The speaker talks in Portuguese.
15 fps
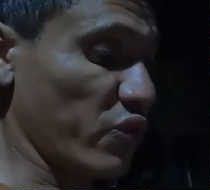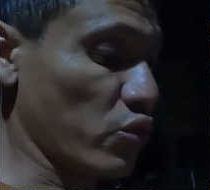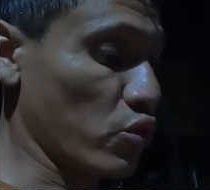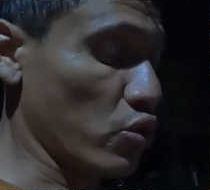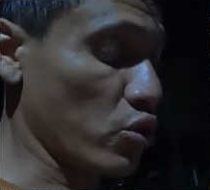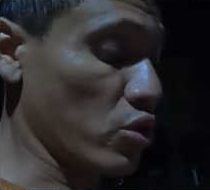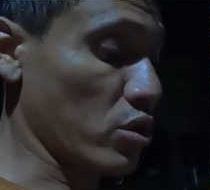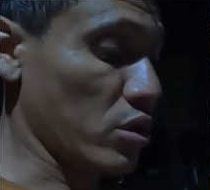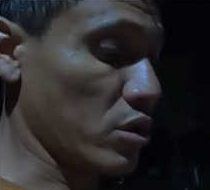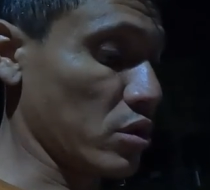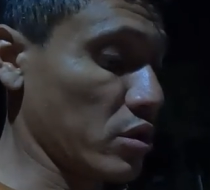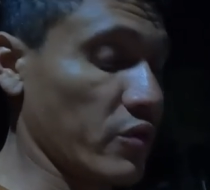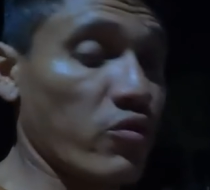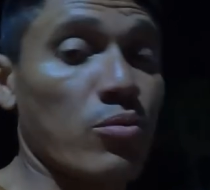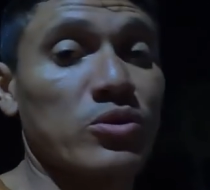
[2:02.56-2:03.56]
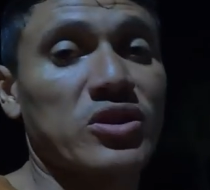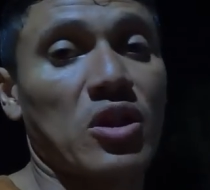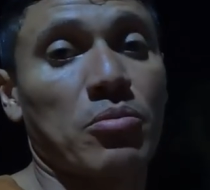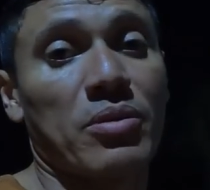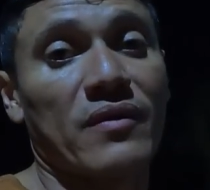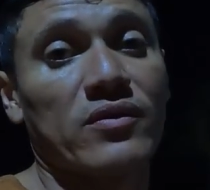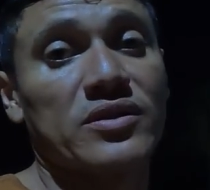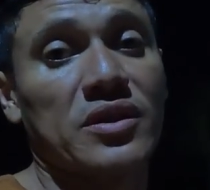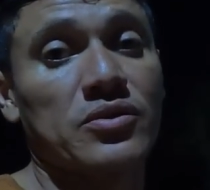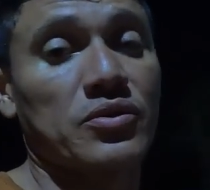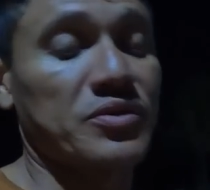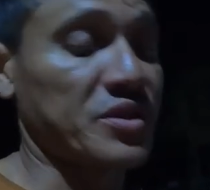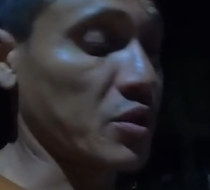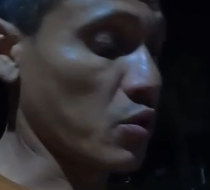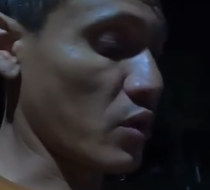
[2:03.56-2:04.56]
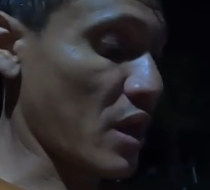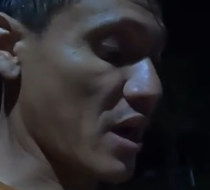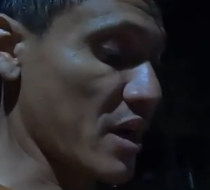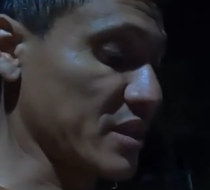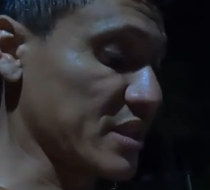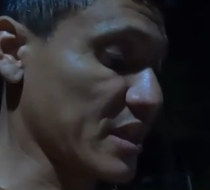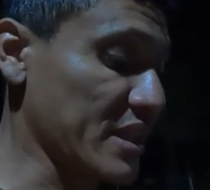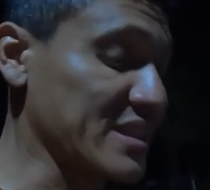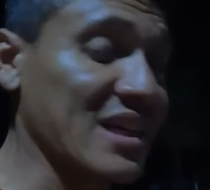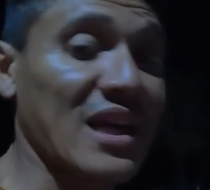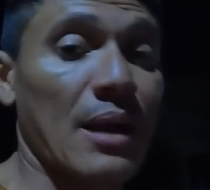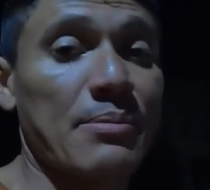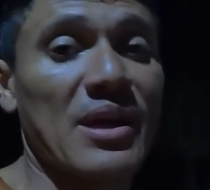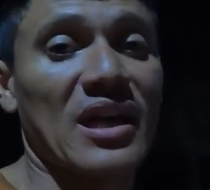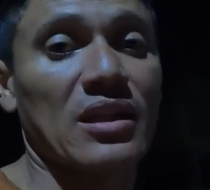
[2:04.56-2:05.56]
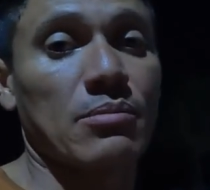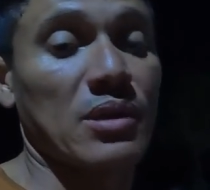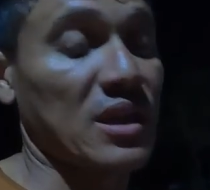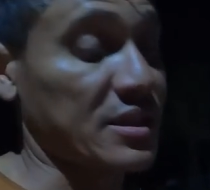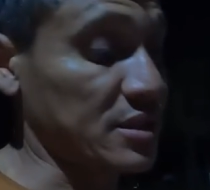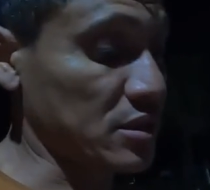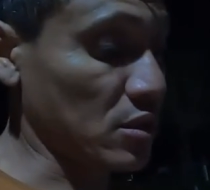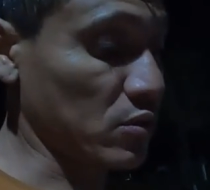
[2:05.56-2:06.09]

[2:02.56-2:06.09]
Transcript: eu vou, eu vou mostrando pra vocês o desenrolar dessa, dessa caminhada, beleza?